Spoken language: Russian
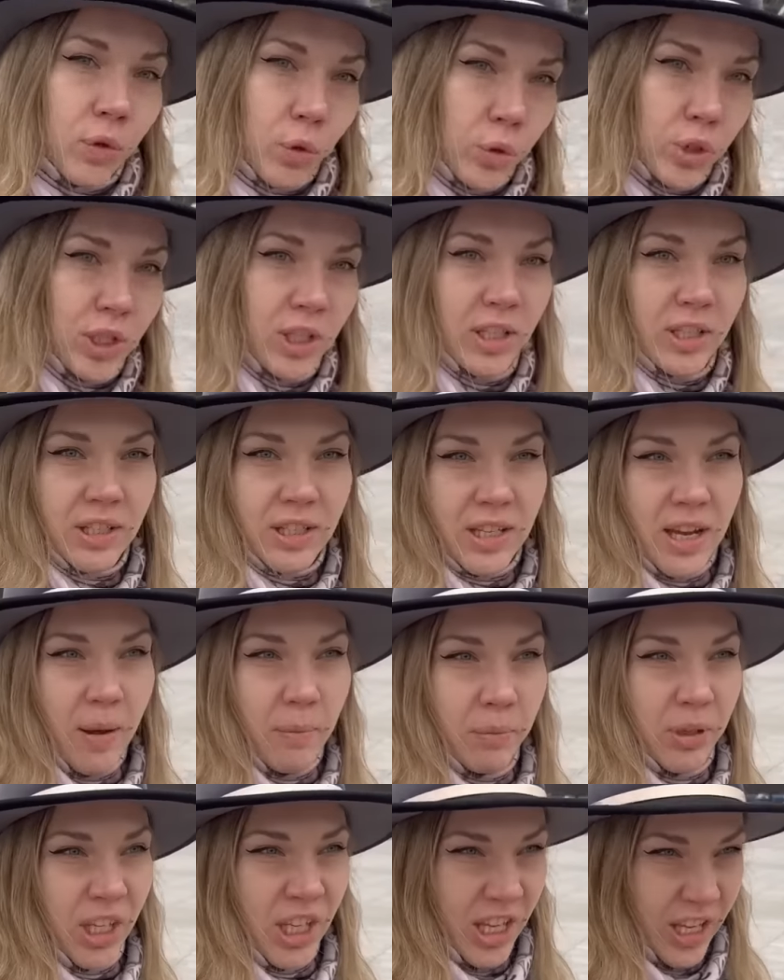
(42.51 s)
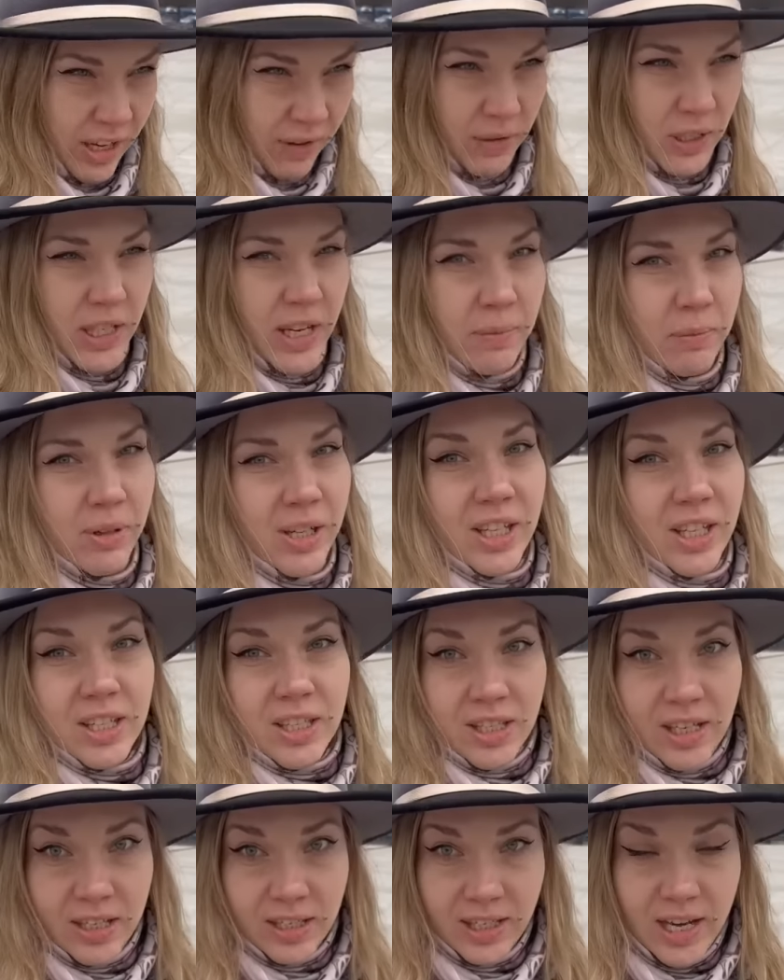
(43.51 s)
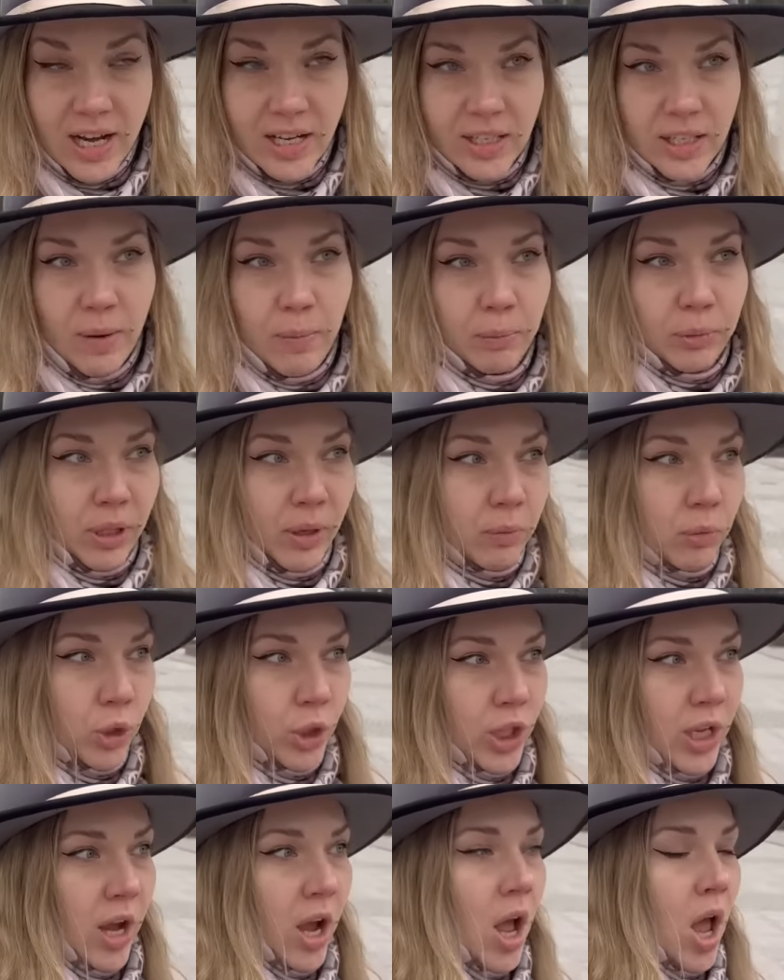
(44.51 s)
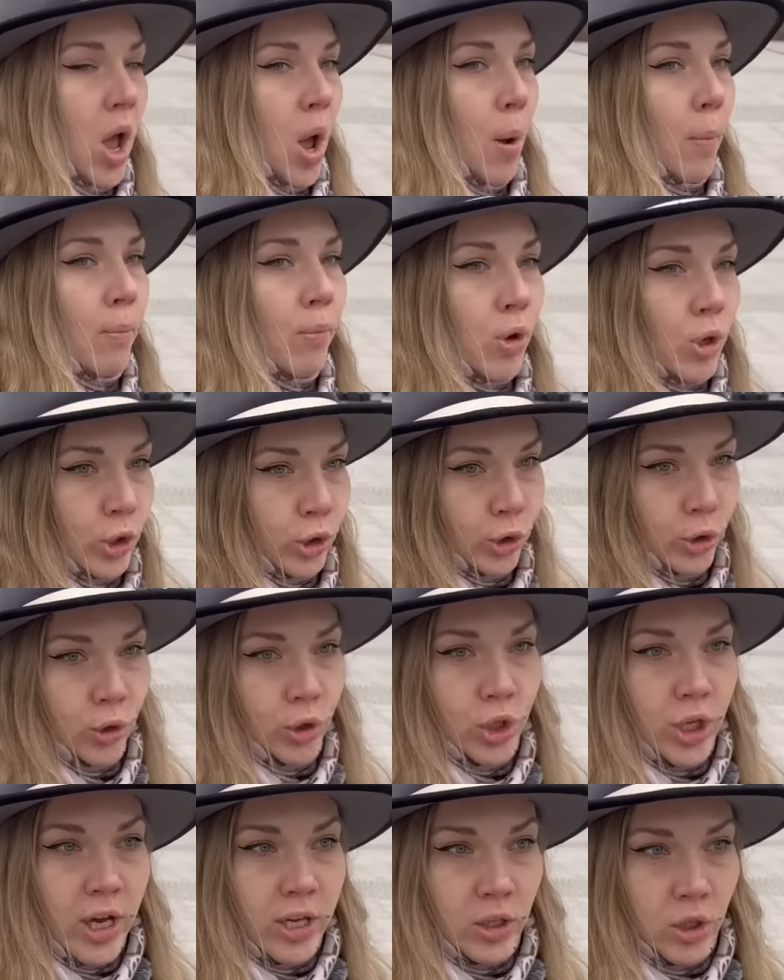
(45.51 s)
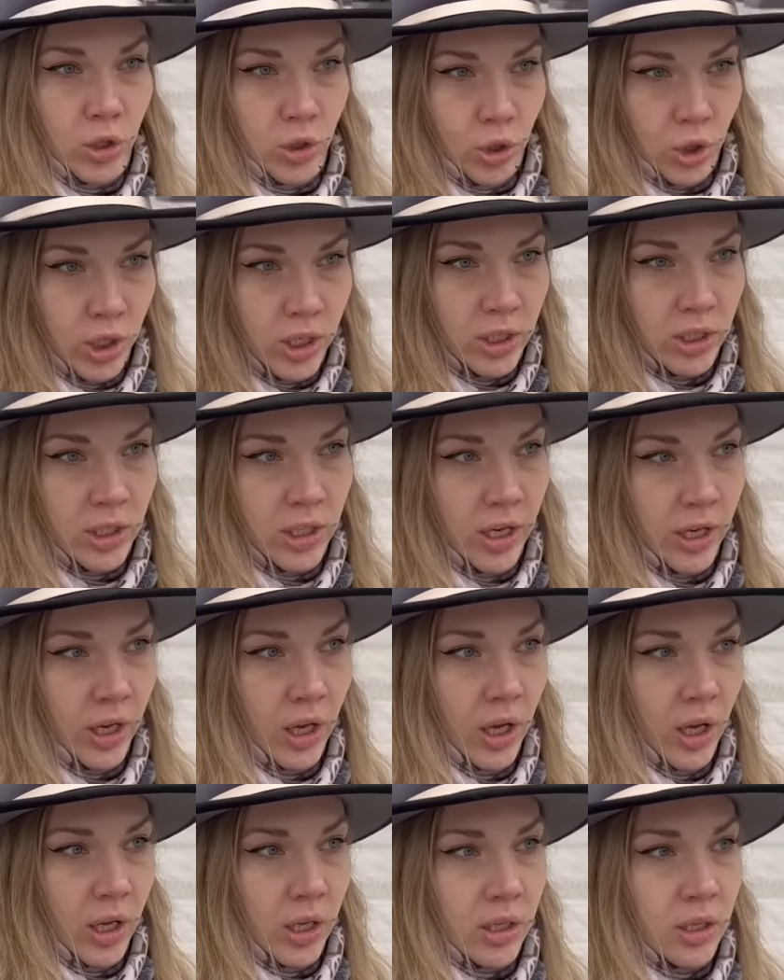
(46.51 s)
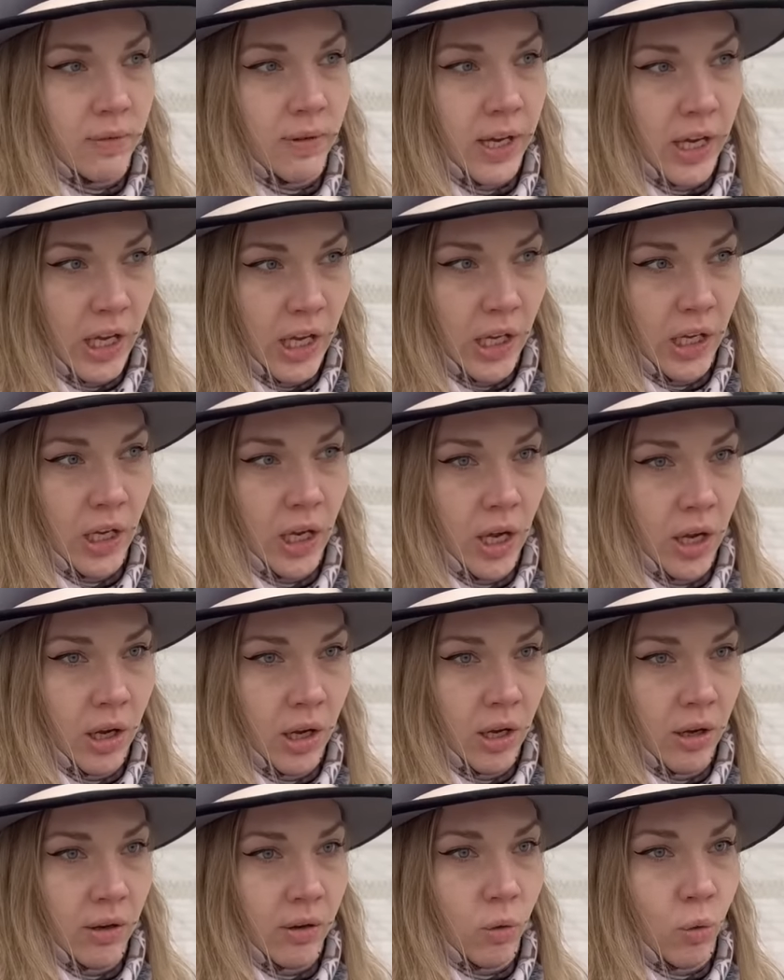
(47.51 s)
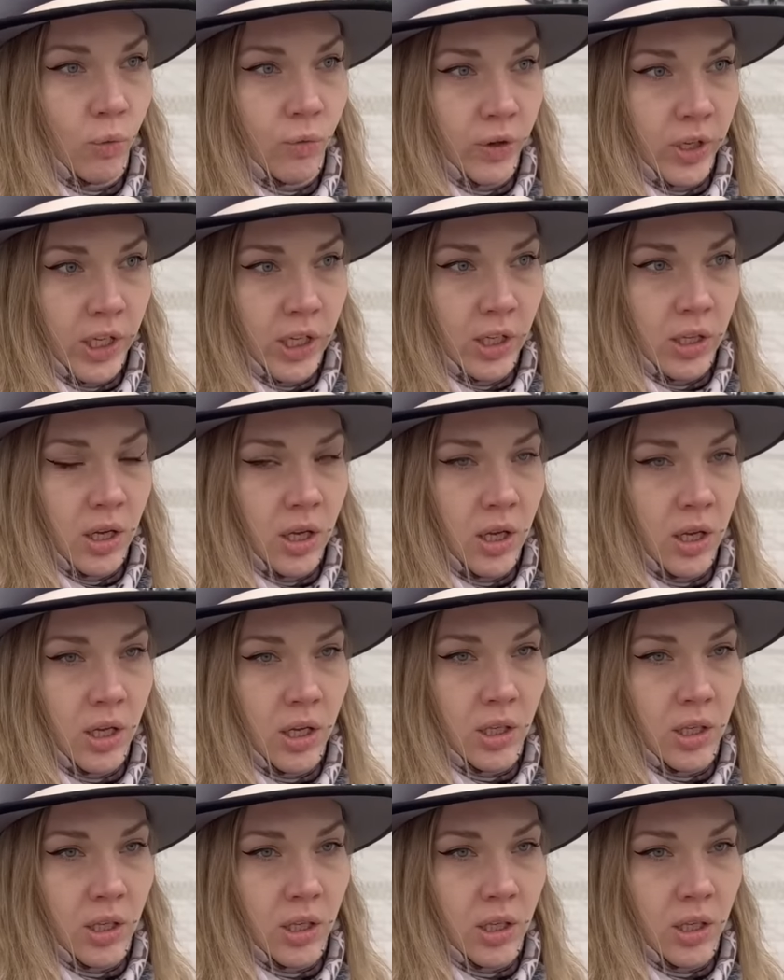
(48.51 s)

Фрунзенском, Кировском, Красносельском, потому что большую часть жизни своей, увы,